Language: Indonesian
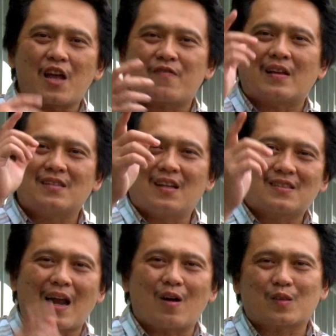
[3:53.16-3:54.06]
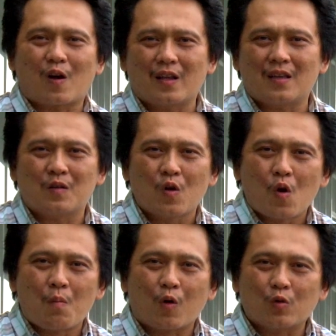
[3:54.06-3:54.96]
Evangelis Daud Tony
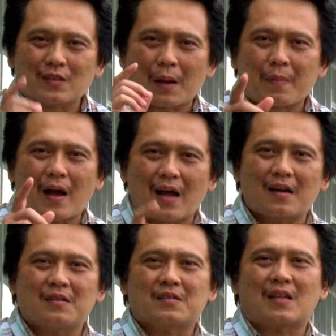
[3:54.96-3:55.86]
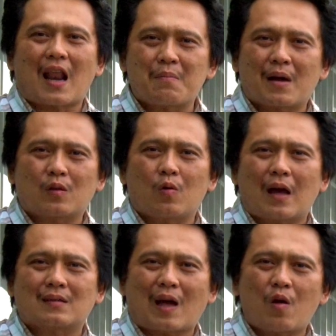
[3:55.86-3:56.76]
mengucapkan selamat
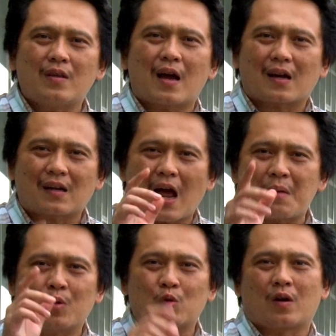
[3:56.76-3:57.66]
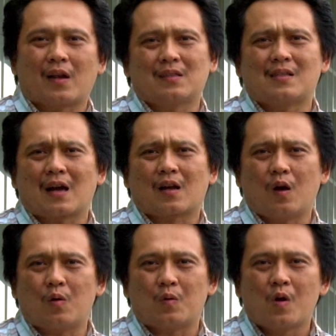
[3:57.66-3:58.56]
ulang tahun yang ke-6 untuk Gereja
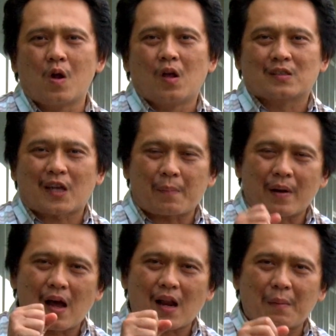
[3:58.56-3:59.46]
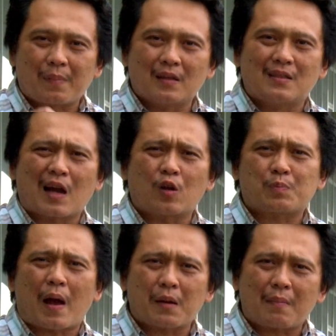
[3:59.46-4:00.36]
Glow. Saya berharap Gereja Glow semakin